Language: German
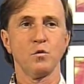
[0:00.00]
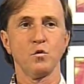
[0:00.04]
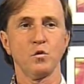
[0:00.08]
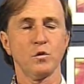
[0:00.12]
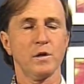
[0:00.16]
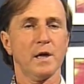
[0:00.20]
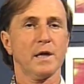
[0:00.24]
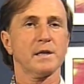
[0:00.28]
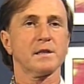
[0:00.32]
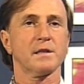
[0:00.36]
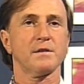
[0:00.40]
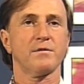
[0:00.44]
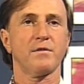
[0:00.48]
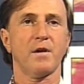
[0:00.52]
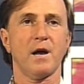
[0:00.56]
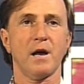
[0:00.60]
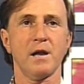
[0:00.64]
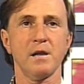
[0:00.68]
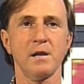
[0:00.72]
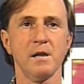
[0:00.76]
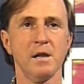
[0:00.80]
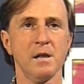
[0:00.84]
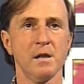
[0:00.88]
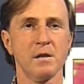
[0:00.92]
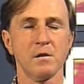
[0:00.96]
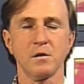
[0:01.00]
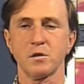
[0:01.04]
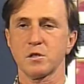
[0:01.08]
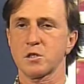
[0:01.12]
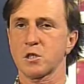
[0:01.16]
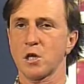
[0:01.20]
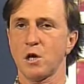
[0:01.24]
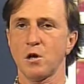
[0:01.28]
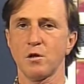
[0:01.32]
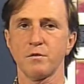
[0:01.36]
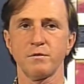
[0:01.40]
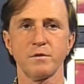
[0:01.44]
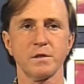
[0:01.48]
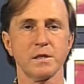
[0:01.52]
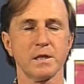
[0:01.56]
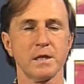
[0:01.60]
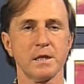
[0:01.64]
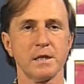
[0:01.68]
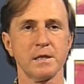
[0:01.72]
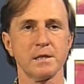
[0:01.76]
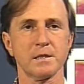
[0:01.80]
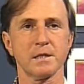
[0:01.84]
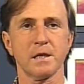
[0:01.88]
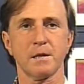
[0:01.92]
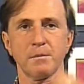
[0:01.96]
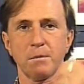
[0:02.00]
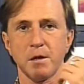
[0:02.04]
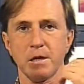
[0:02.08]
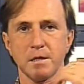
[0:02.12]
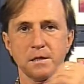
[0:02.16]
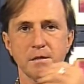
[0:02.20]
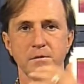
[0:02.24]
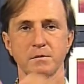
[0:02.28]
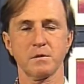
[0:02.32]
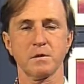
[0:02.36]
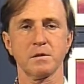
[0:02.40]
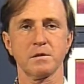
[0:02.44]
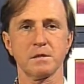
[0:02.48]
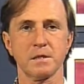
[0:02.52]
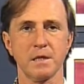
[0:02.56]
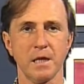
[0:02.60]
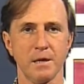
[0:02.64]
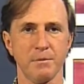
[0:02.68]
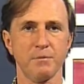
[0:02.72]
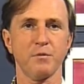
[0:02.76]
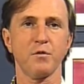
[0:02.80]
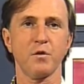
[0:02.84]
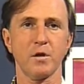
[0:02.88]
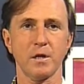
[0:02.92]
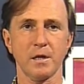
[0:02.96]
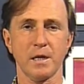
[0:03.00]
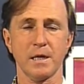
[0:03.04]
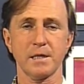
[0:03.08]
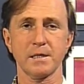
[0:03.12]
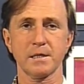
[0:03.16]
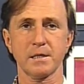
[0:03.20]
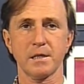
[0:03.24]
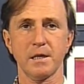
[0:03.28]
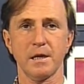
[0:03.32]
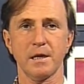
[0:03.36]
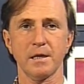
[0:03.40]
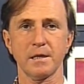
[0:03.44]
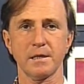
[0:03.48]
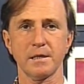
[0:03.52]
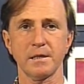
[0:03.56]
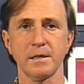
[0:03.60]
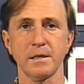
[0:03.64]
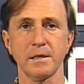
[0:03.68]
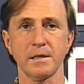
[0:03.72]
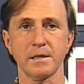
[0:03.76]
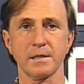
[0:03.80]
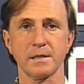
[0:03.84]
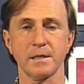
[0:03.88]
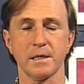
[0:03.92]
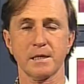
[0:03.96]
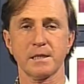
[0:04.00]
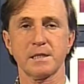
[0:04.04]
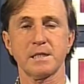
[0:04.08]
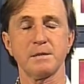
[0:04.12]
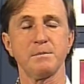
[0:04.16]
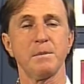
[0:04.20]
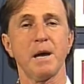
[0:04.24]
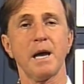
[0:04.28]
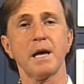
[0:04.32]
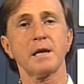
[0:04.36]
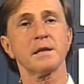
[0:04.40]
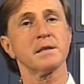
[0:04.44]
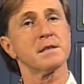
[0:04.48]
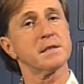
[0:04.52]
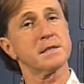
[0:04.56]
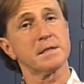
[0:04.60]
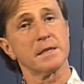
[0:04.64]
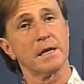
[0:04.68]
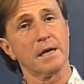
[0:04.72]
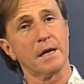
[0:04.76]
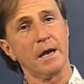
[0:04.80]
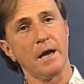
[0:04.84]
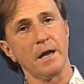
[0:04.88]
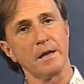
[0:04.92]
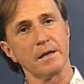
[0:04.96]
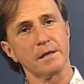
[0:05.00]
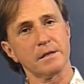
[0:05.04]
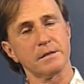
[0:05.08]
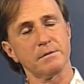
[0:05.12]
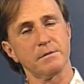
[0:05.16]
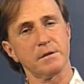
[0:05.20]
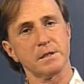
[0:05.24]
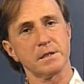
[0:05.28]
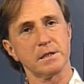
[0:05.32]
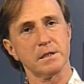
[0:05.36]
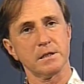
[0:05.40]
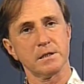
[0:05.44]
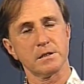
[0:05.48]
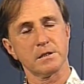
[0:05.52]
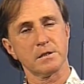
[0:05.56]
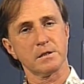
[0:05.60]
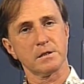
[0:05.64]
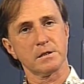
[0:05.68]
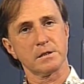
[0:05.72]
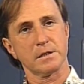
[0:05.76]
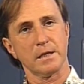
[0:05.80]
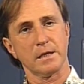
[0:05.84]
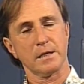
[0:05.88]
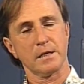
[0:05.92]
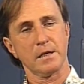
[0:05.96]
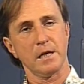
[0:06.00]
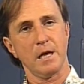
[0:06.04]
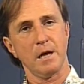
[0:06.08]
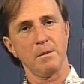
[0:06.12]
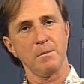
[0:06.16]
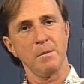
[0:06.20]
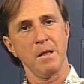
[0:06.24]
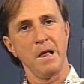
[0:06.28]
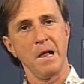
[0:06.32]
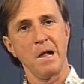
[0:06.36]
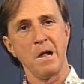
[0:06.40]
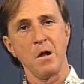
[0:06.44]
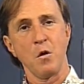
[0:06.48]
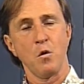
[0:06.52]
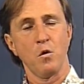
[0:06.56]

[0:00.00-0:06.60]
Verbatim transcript: Nur nach der Wahl schauen wir dahin, sagen wir, also sie haben vorher ganz klare Dinge gesagt, die machen das ja gar nicht, was sie jetzt gesagt haben.